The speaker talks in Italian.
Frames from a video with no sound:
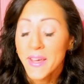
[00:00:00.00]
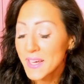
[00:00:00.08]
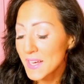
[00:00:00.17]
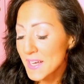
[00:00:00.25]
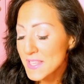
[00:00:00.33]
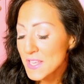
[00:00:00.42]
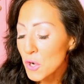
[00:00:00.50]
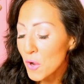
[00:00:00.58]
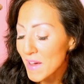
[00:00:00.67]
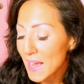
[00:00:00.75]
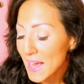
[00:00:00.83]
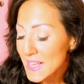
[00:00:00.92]
eh, si
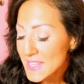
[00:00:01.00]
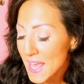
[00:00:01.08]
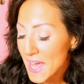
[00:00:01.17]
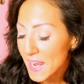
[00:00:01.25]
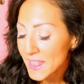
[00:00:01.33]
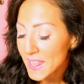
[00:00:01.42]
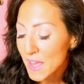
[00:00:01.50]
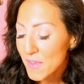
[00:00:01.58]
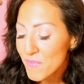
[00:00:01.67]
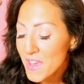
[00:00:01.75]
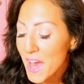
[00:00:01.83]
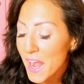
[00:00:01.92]
trova a Caserta
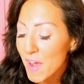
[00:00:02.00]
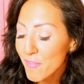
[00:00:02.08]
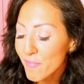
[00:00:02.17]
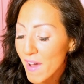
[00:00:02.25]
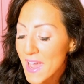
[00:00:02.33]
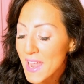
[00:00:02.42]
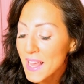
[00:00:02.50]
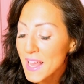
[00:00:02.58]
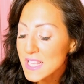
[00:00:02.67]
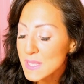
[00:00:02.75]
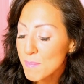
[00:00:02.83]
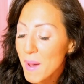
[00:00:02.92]
in via Raffaele
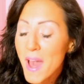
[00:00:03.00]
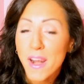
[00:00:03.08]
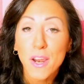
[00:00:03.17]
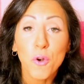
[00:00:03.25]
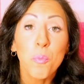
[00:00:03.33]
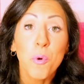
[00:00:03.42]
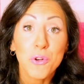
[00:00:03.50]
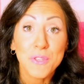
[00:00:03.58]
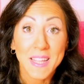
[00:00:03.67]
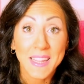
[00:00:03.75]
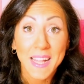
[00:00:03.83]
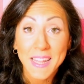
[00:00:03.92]
Gasparri numero
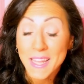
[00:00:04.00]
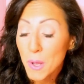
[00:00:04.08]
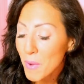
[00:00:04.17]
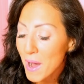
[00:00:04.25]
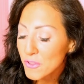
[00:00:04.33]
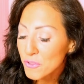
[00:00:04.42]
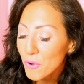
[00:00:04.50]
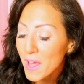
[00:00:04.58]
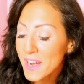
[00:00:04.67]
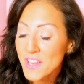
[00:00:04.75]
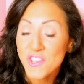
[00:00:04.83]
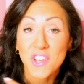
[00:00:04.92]
7. 74,
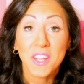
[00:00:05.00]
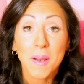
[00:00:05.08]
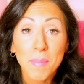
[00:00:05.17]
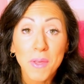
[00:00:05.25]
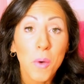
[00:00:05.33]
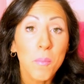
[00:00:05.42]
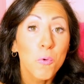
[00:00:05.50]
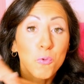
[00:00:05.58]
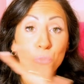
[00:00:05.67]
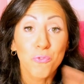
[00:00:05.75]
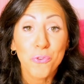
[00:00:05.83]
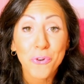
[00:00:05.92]
la reggia del bio è
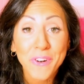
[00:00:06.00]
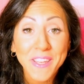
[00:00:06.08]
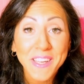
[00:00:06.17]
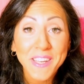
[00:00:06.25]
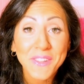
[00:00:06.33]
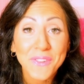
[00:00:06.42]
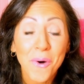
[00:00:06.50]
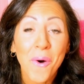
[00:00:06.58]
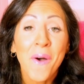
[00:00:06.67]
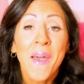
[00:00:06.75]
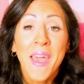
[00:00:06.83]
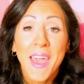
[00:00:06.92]
molto
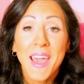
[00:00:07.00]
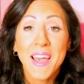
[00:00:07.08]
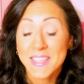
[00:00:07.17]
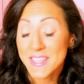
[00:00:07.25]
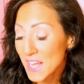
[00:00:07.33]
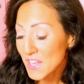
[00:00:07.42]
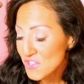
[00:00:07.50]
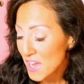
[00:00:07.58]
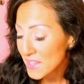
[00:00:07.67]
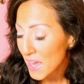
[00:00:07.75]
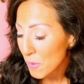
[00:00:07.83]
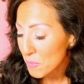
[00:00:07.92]
fornito, eh, sta
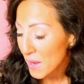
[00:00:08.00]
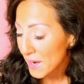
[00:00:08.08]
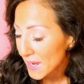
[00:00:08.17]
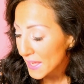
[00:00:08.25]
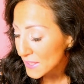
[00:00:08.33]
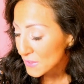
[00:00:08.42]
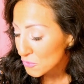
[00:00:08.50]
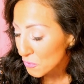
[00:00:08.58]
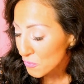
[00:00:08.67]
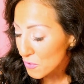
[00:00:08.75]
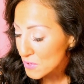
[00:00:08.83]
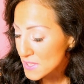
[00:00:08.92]
già da un
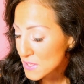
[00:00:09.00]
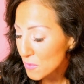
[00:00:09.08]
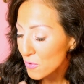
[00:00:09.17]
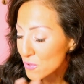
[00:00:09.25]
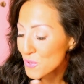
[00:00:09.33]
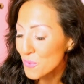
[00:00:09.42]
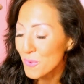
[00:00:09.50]
annetto forse, forse